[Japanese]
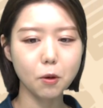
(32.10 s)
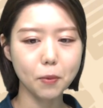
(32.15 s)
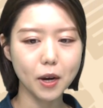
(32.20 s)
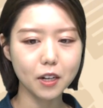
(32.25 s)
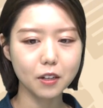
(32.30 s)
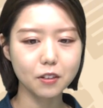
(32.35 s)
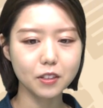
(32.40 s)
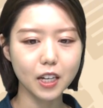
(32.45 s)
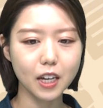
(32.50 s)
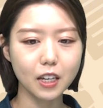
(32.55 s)
の
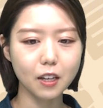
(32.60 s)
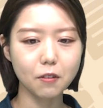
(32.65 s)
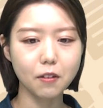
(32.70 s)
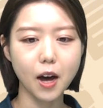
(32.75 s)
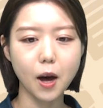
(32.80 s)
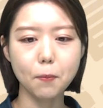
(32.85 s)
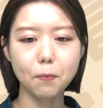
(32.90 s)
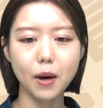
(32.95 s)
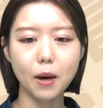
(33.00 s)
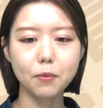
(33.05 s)
バッグだけ
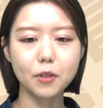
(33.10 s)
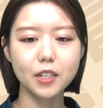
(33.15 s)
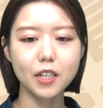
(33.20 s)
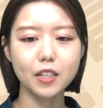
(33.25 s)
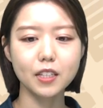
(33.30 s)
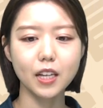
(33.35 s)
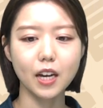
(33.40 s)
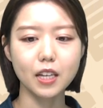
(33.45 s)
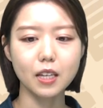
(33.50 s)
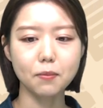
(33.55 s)
は
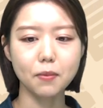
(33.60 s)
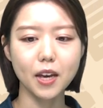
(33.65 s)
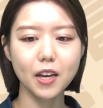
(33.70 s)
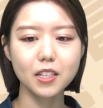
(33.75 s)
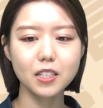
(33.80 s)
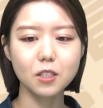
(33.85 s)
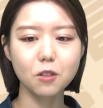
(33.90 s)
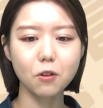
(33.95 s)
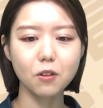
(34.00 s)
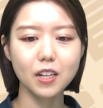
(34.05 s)
バブリーな
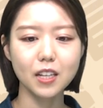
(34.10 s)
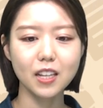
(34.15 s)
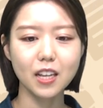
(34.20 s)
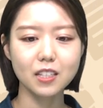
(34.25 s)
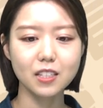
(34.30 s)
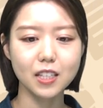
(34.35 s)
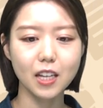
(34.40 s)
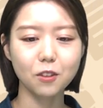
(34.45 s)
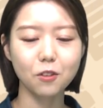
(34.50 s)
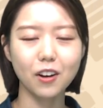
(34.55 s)
イメージ通り
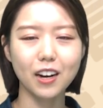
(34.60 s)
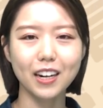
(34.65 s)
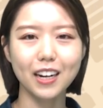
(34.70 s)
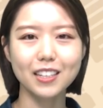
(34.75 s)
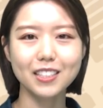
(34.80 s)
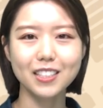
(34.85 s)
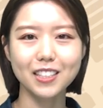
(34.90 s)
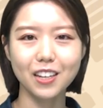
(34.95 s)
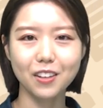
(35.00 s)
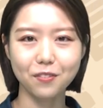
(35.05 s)
でしたと明
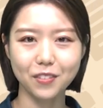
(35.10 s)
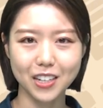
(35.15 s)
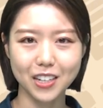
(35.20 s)
かしてい